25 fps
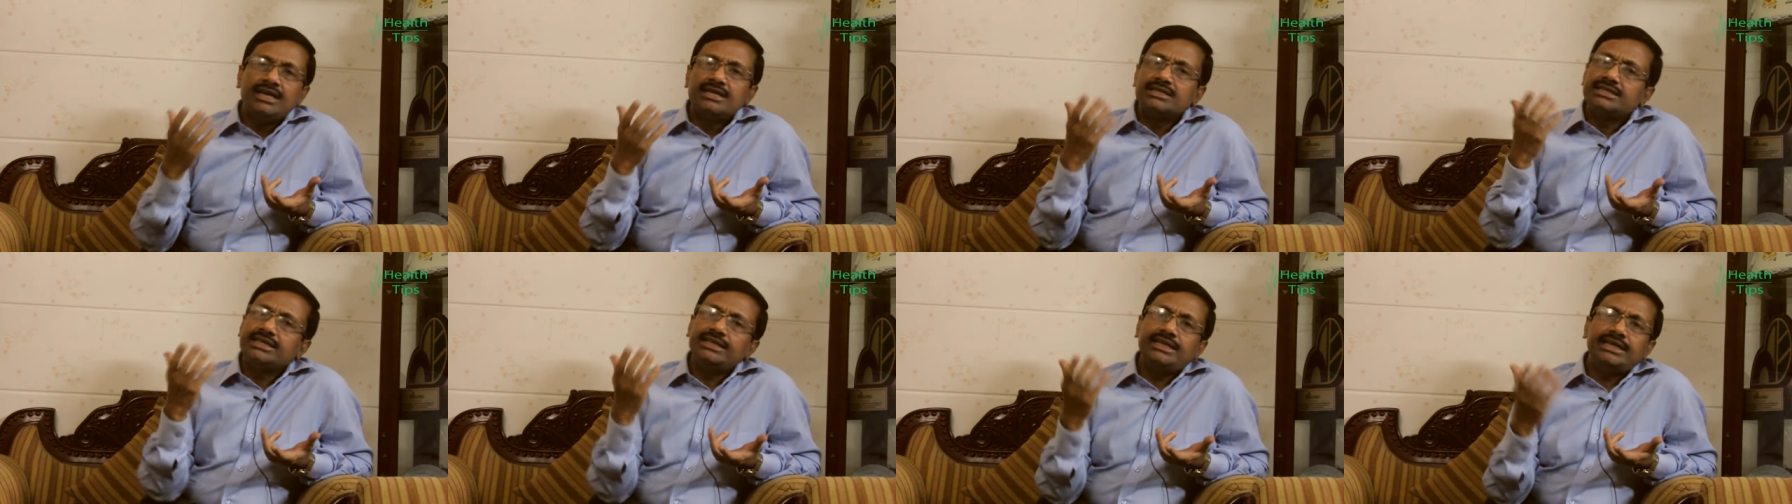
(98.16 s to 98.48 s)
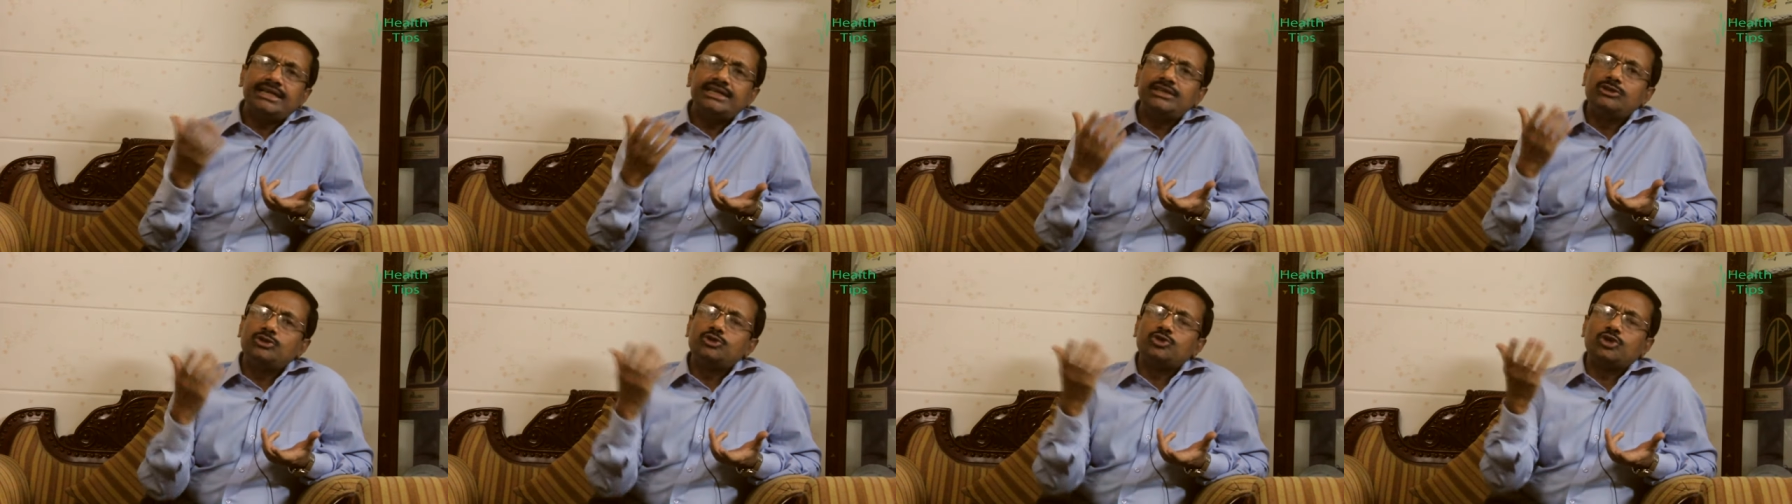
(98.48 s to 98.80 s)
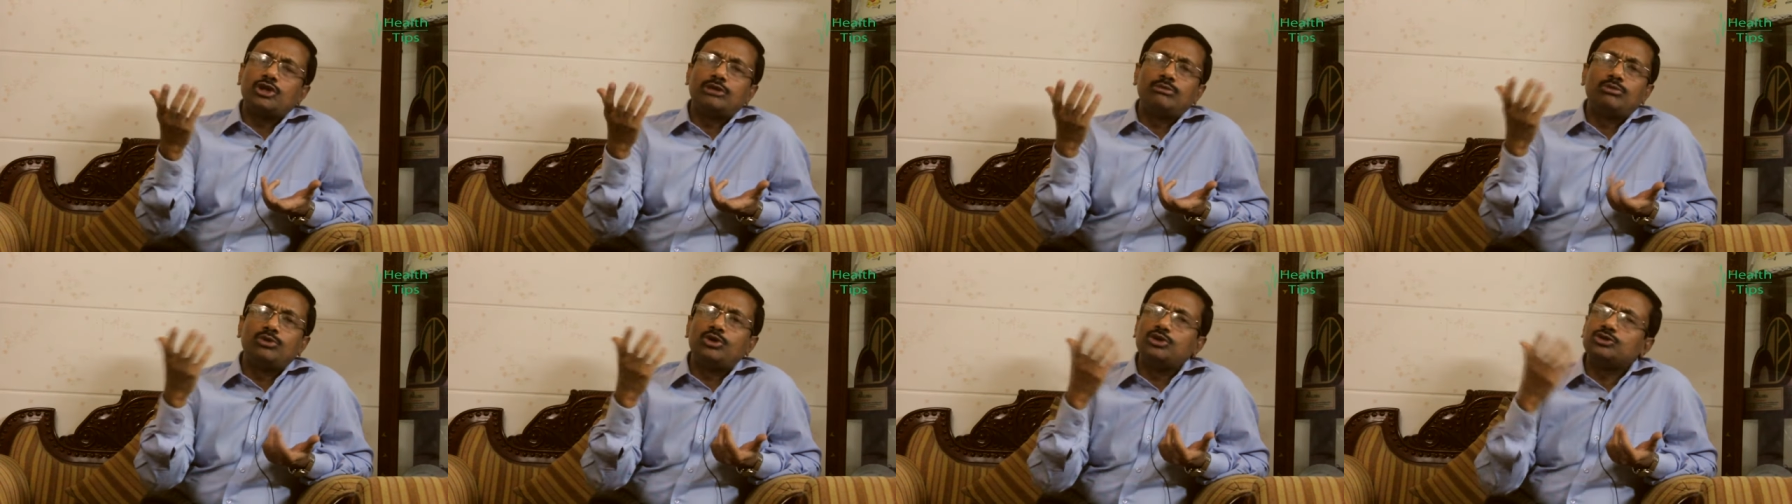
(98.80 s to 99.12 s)
সেটা কিন্তু
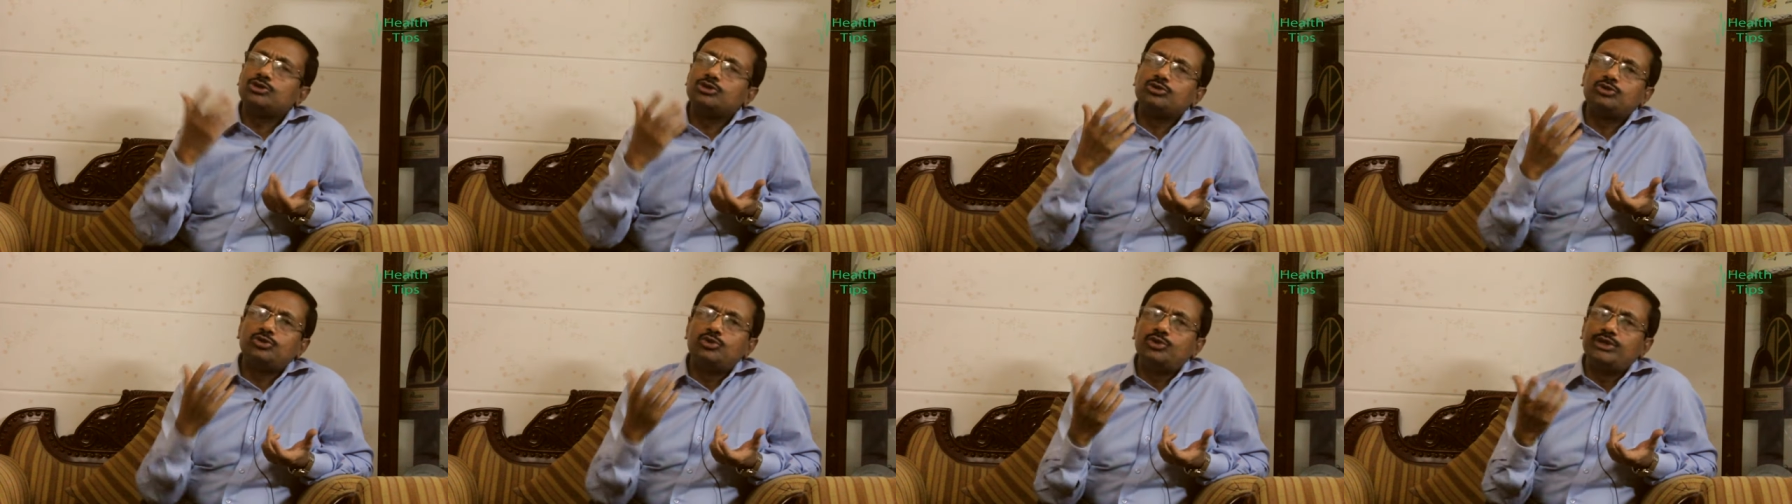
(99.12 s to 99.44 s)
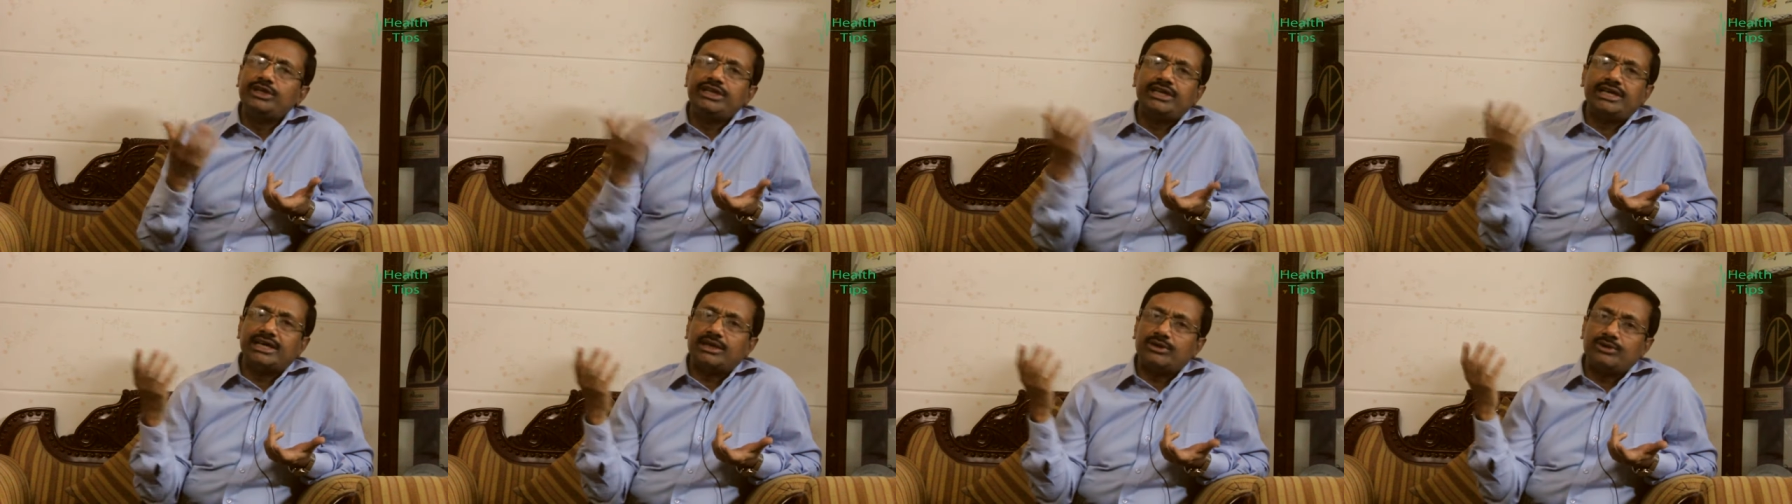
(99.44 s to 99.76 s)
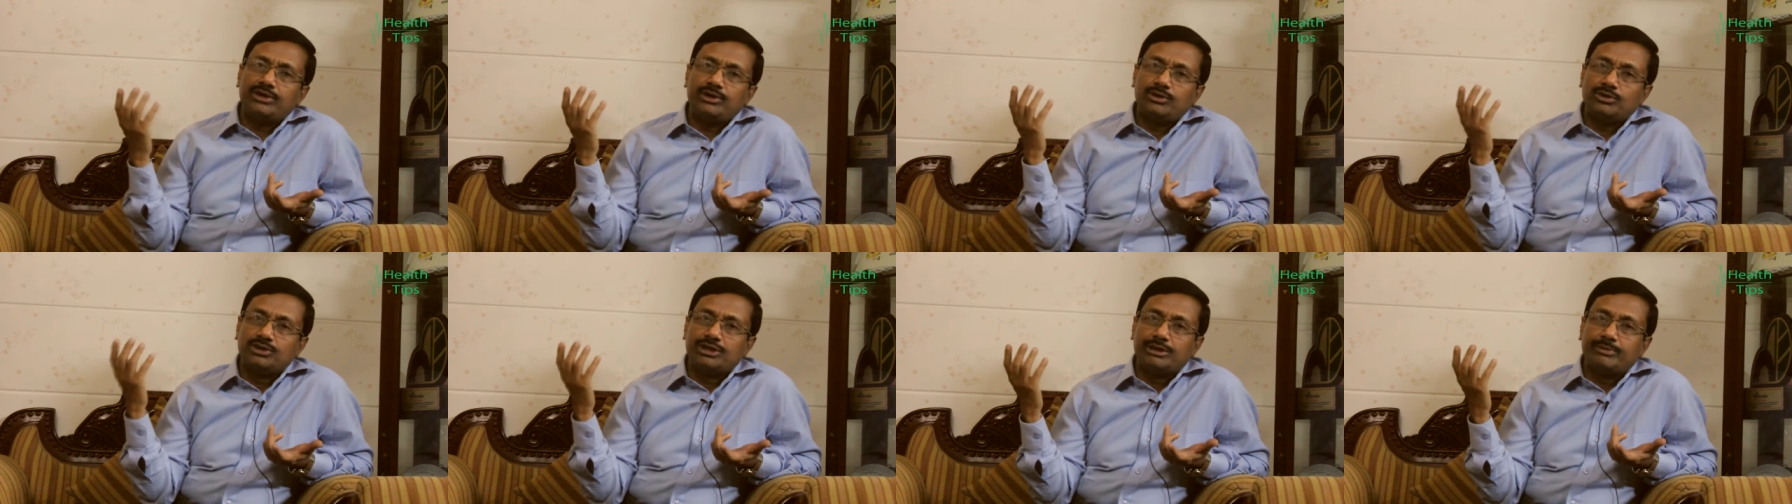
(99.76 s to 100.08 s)
জন্মগত ত্রুটির
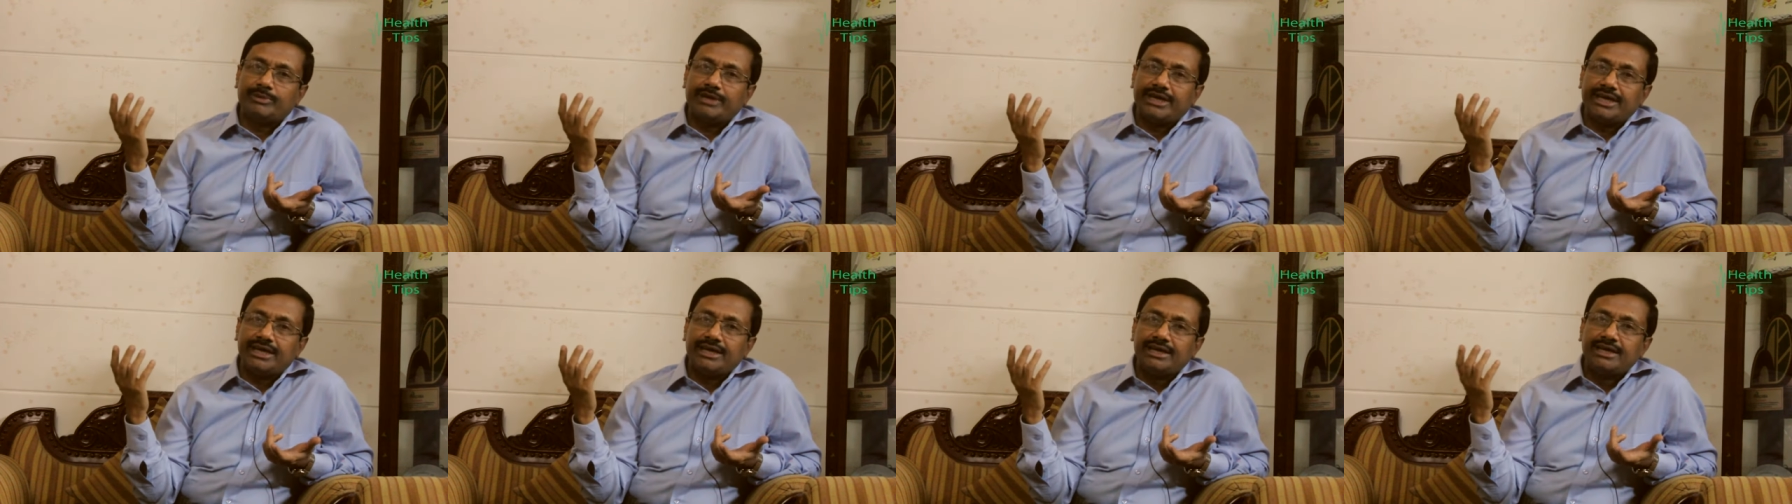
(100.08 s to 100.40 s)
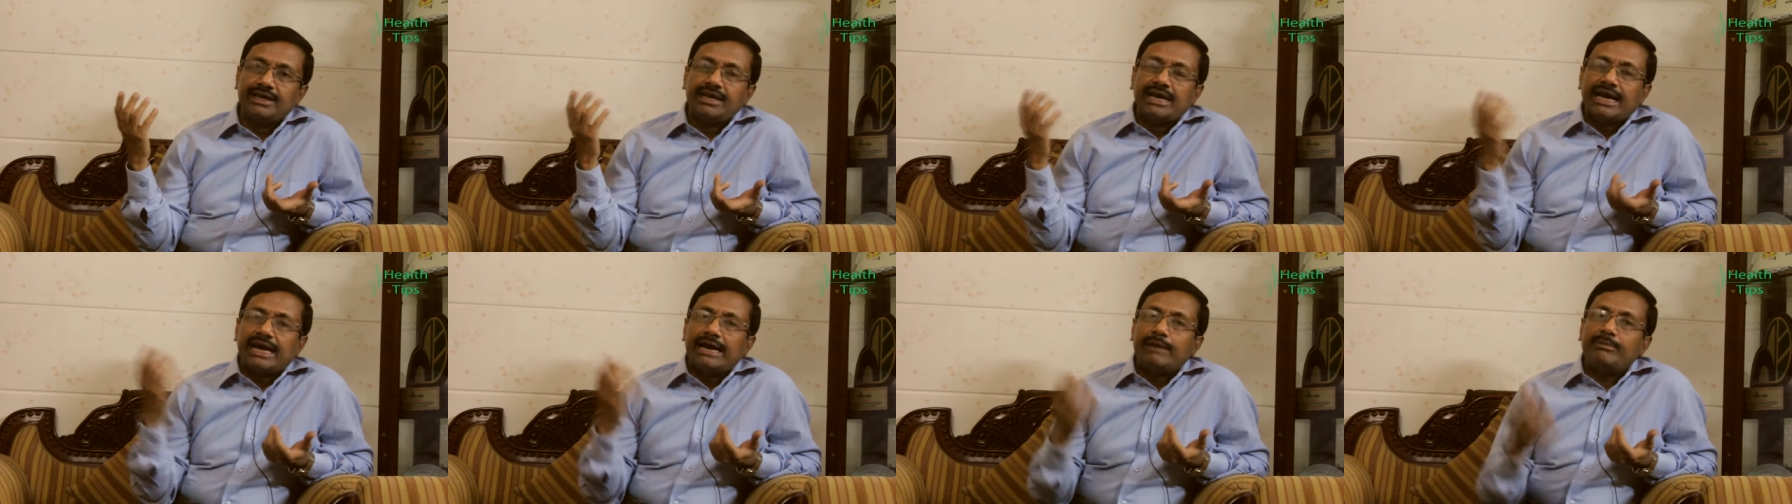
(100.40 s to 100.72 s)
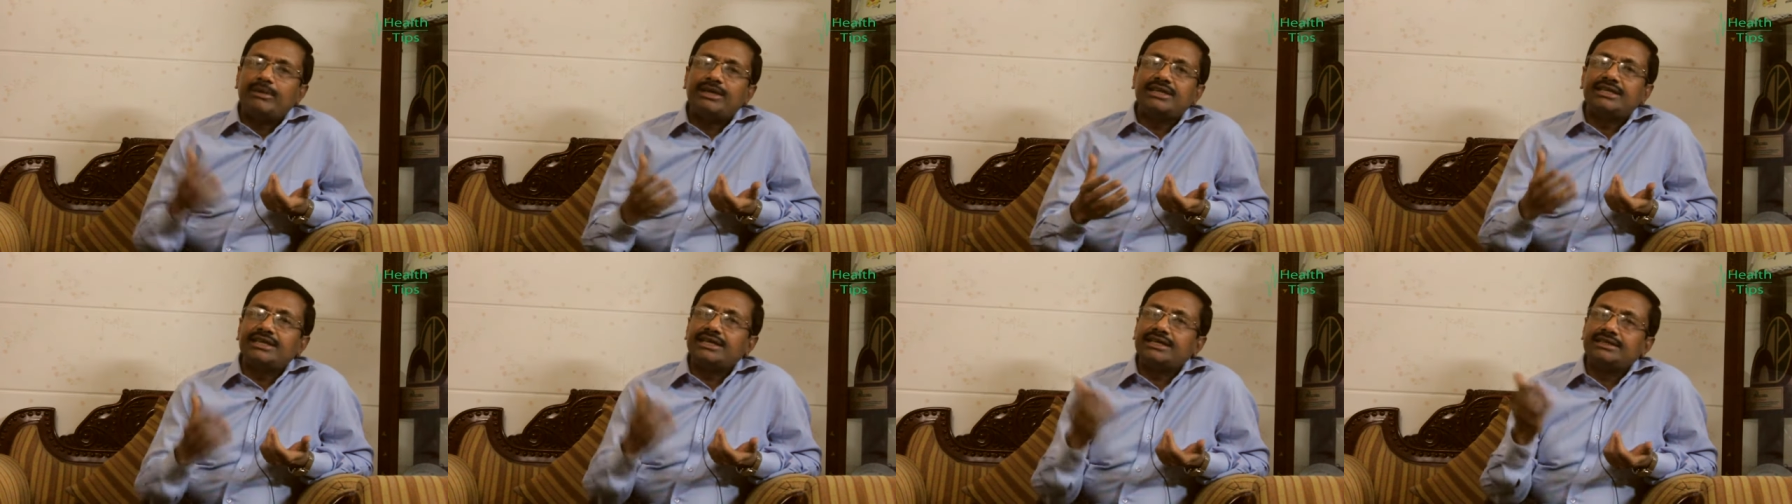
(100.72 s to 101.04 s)
কারণে হতে পারে
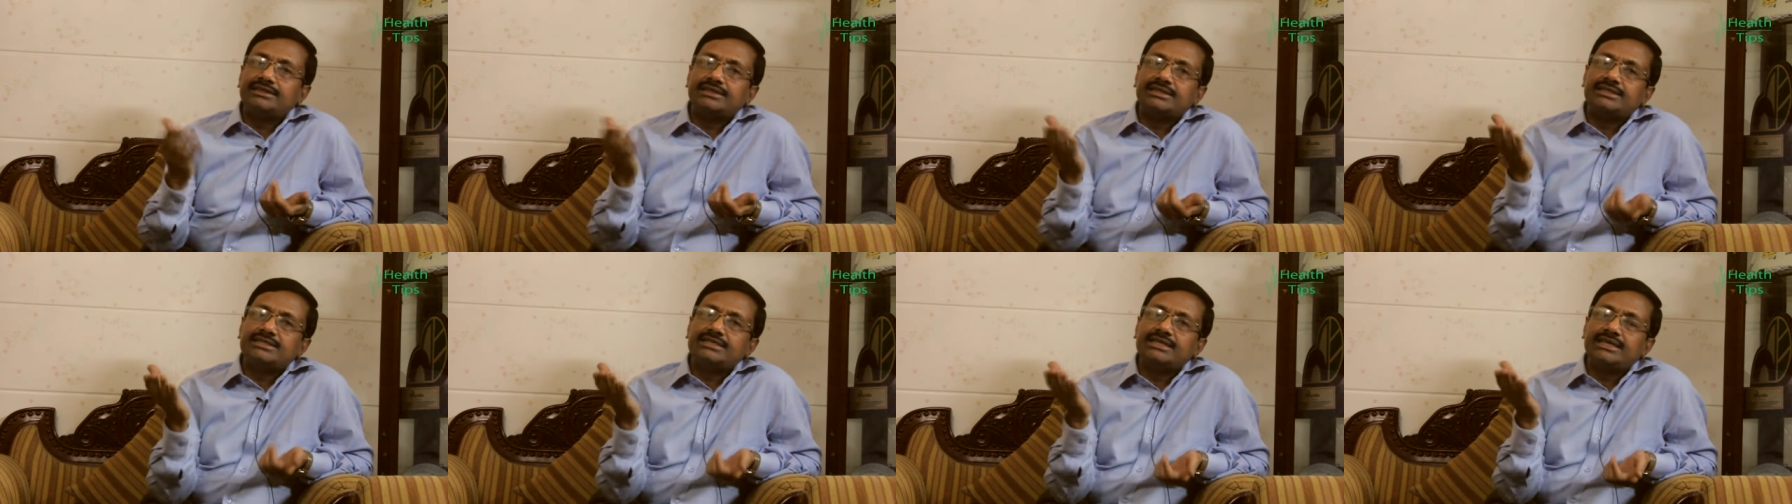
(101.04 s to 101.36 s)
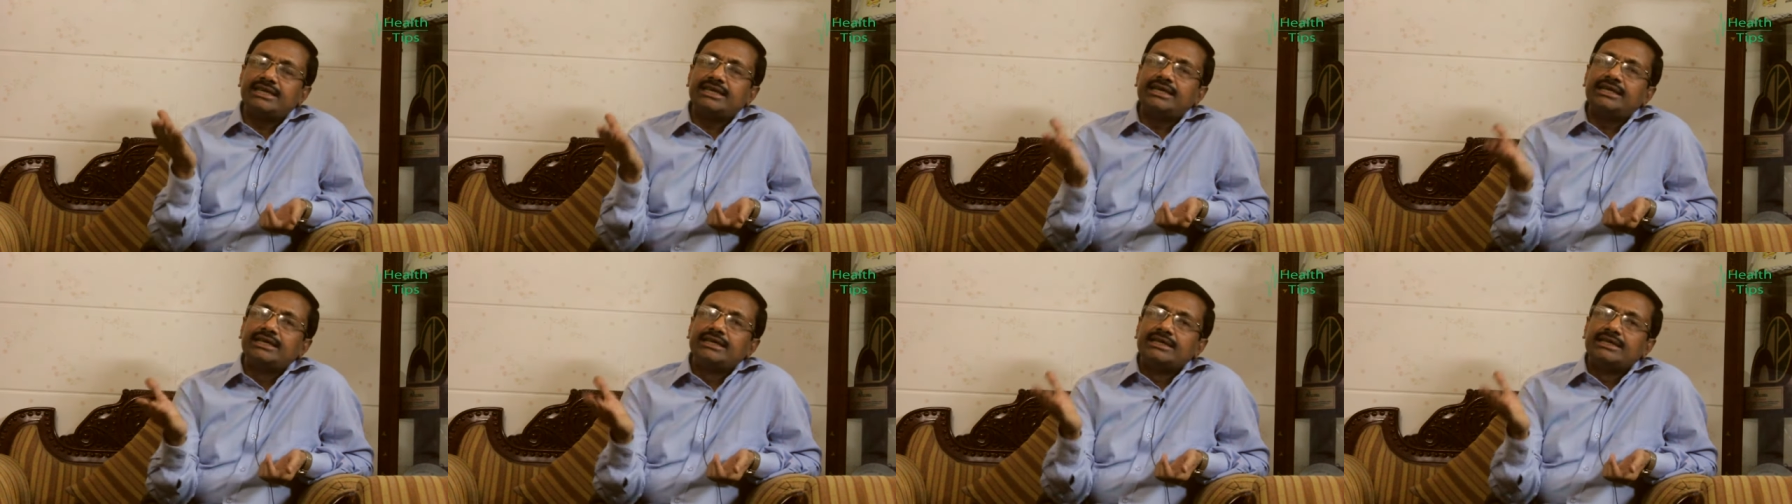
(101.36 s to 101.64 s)
আবার দেখা যাচ্ছে